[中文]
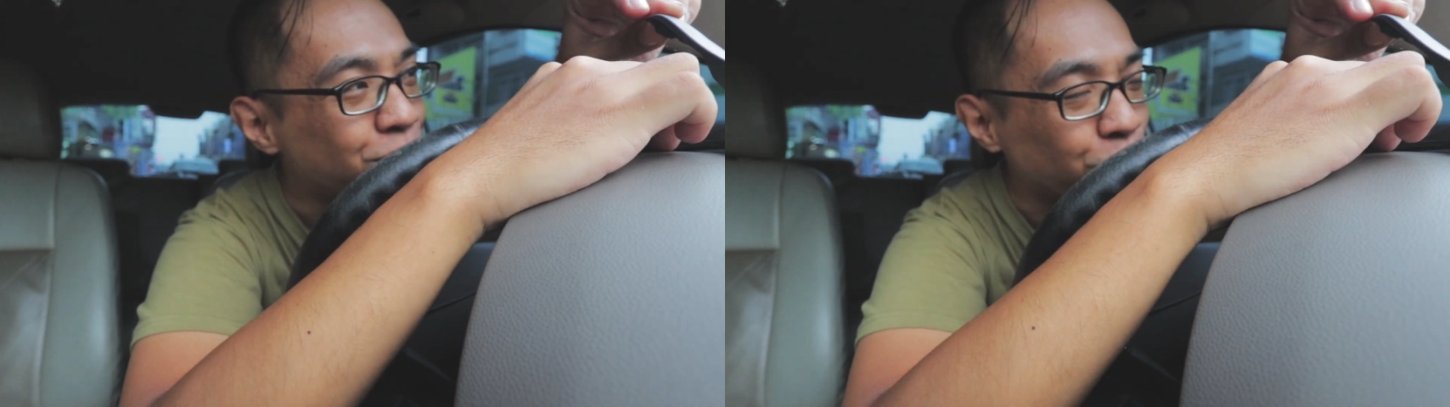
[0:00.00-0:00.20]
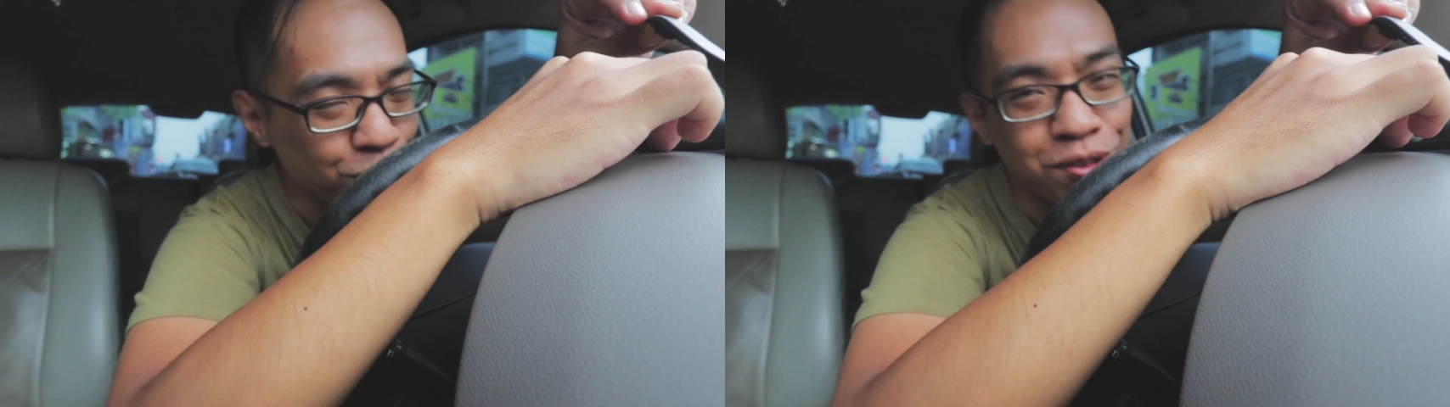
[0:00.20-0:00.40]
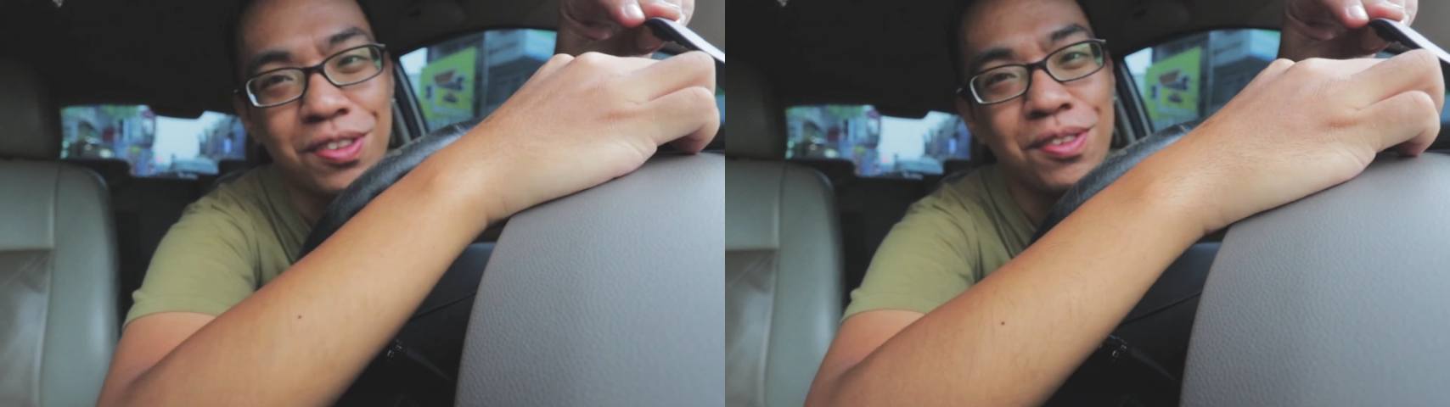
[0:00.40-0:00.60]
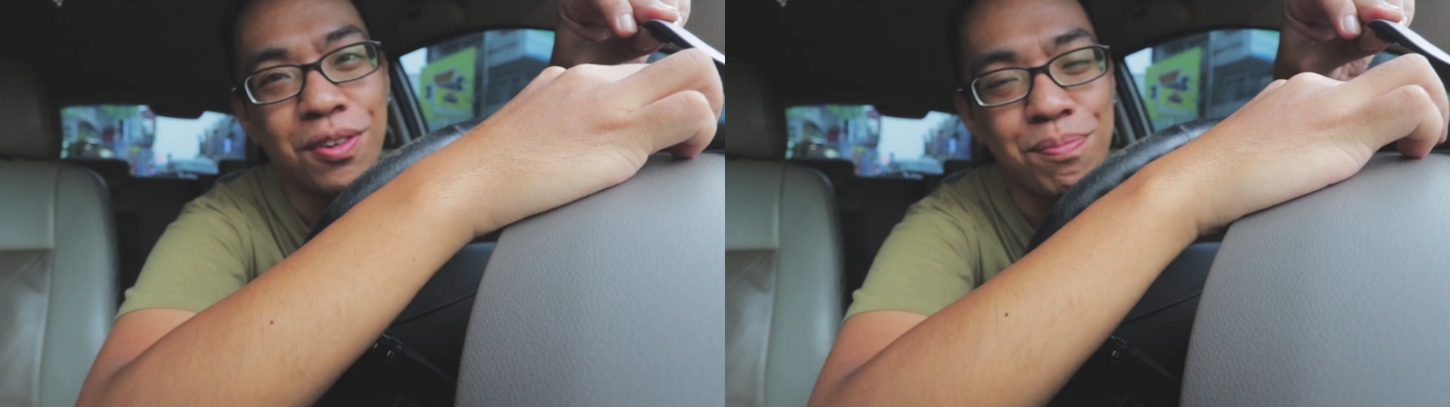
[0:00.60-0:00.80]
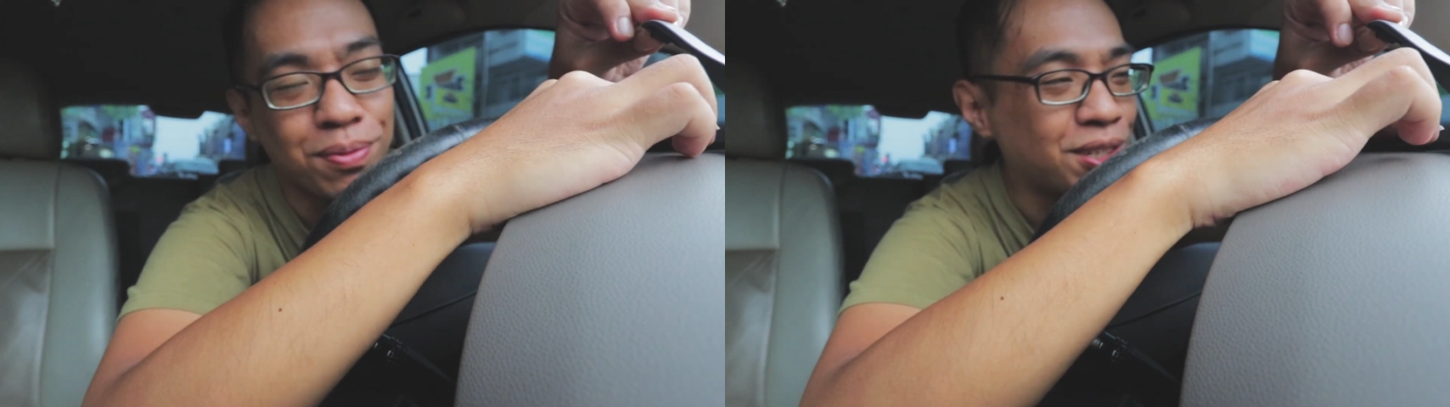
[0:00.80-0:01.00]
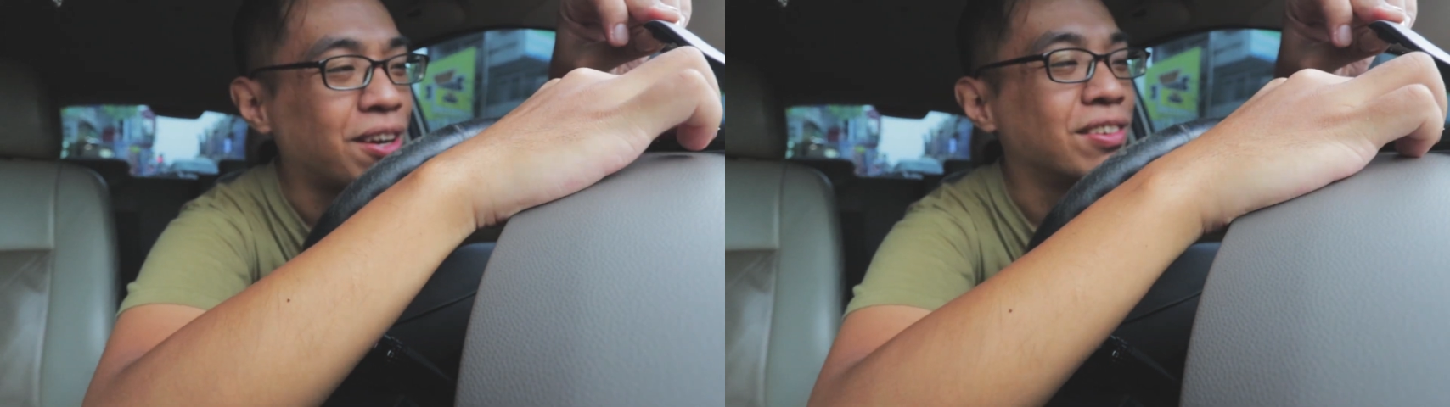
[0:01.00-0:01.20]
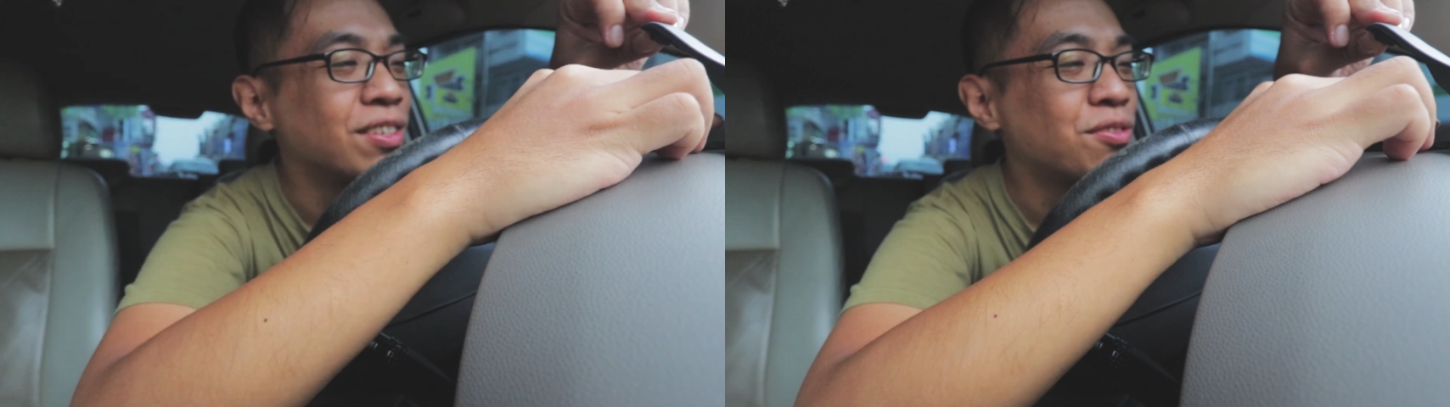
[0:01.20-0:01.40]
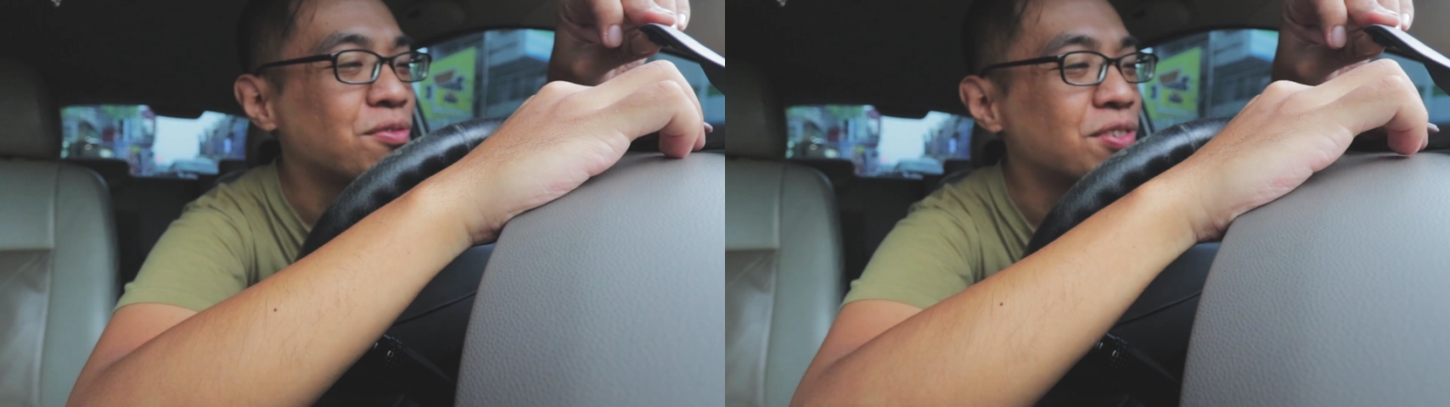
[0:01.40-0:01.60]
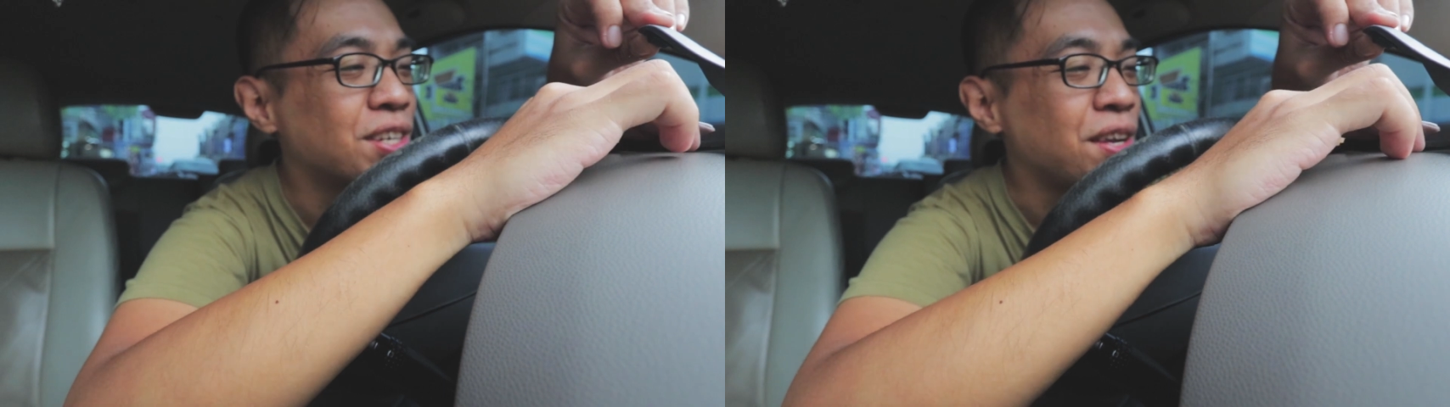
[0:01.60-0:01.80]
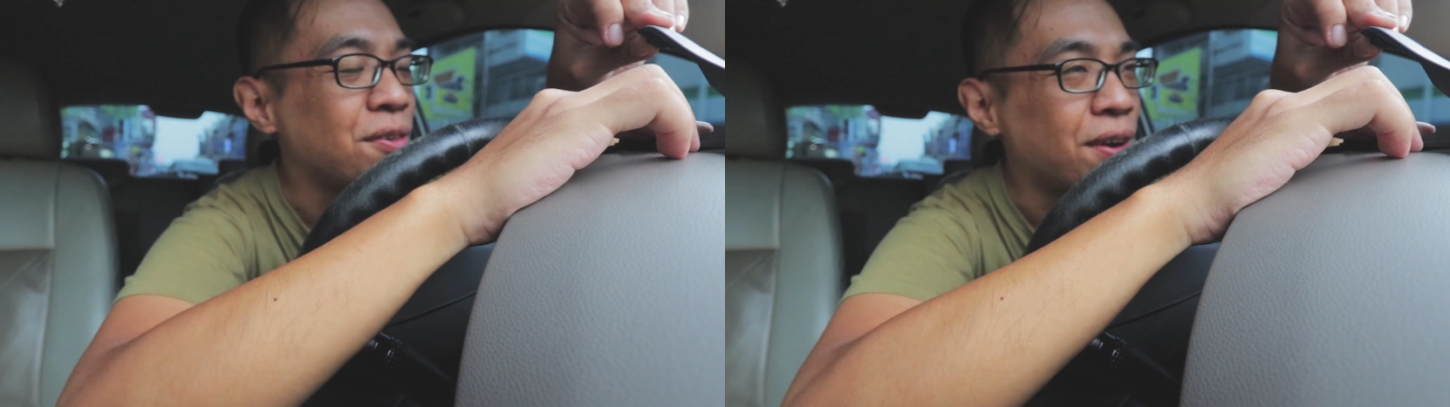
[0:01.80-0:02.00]
总是会不小心出
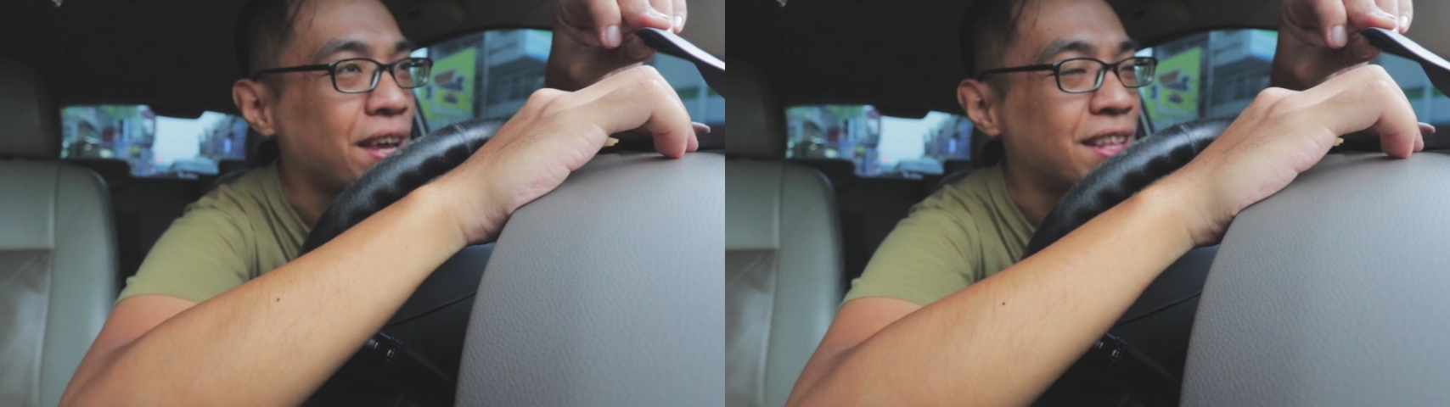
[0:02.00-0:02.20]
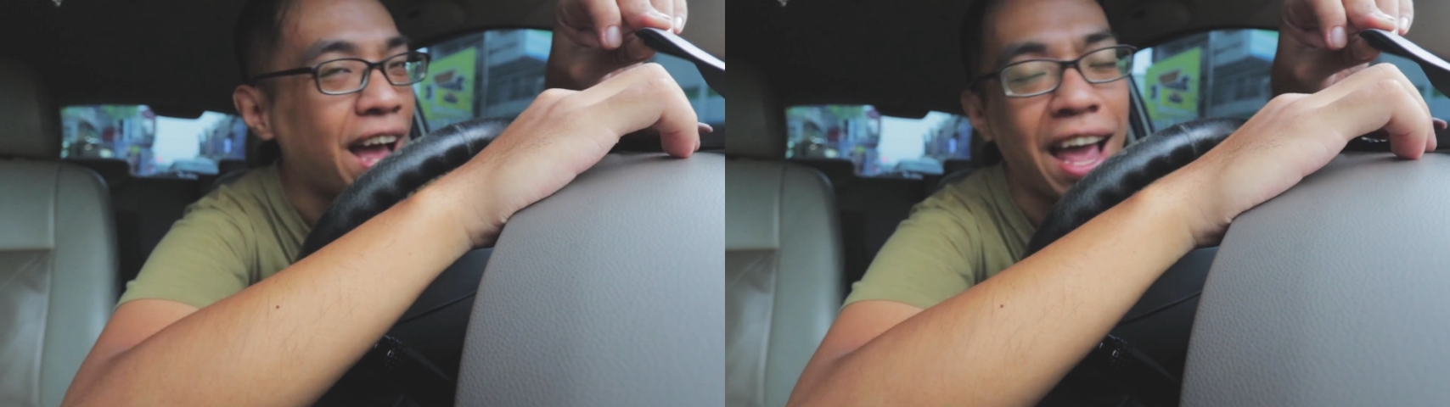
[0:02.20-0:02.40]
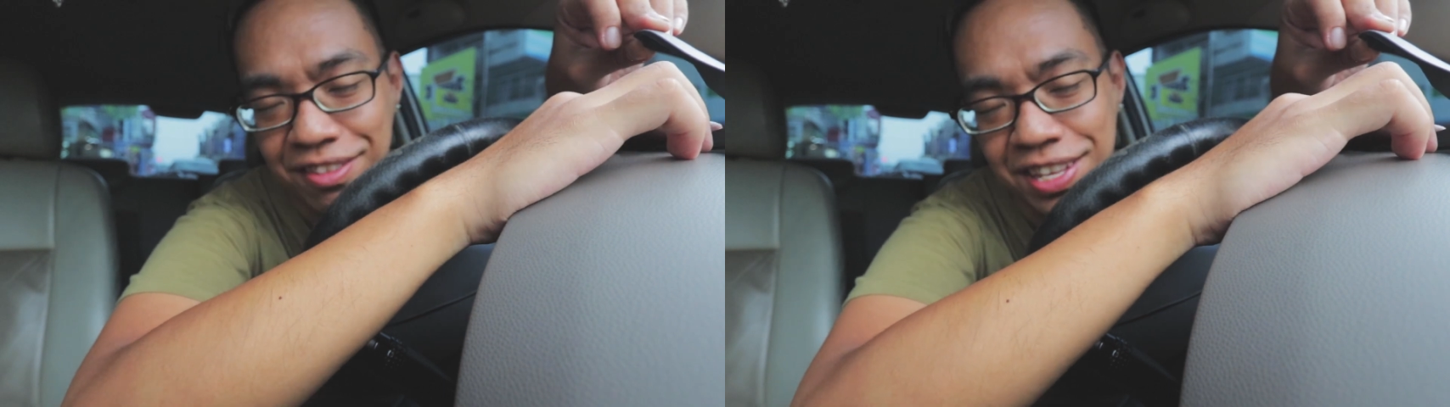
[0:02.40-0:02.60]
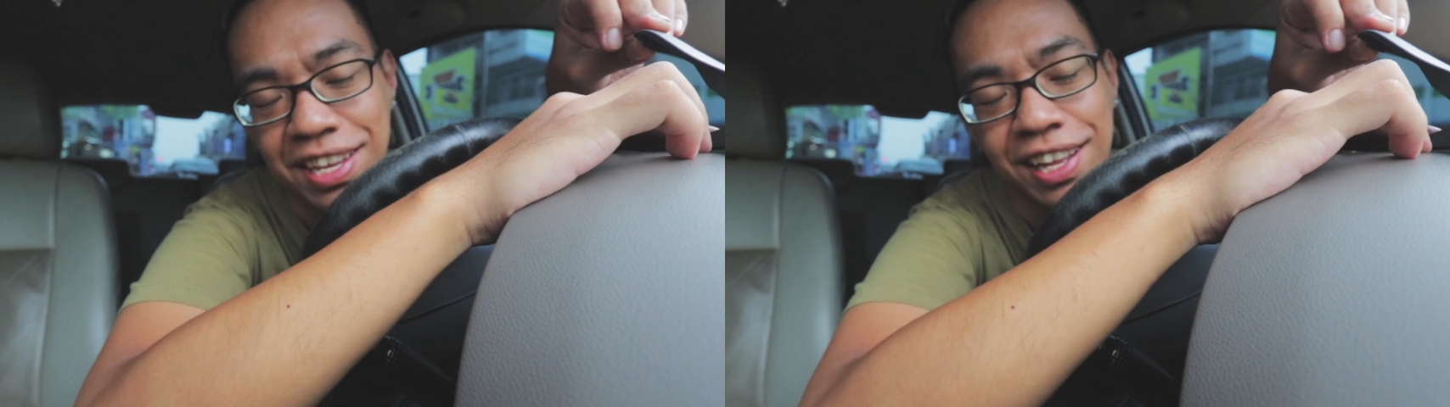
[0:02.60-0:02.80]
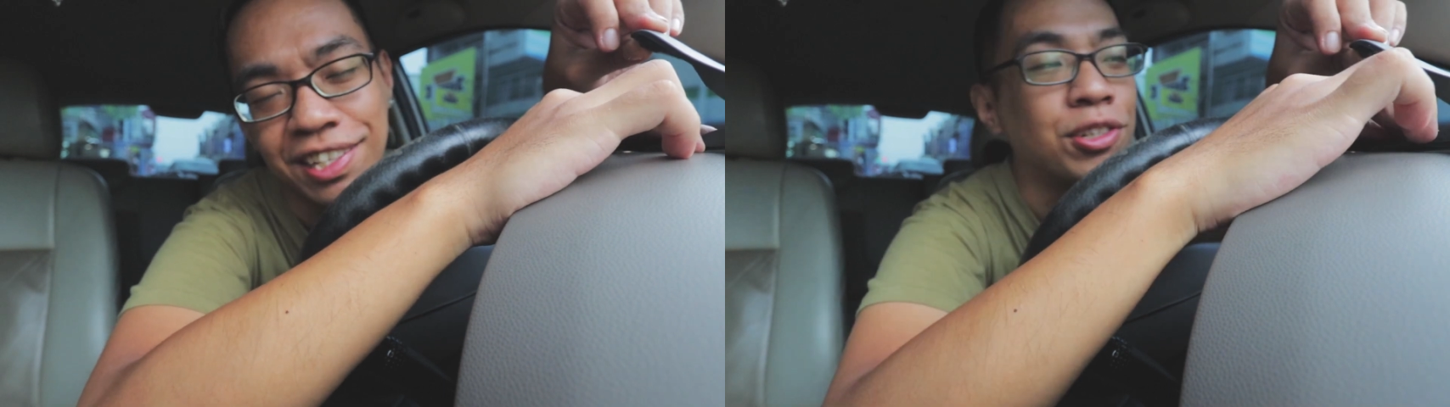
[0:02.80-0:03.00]
些意外，但还是一样。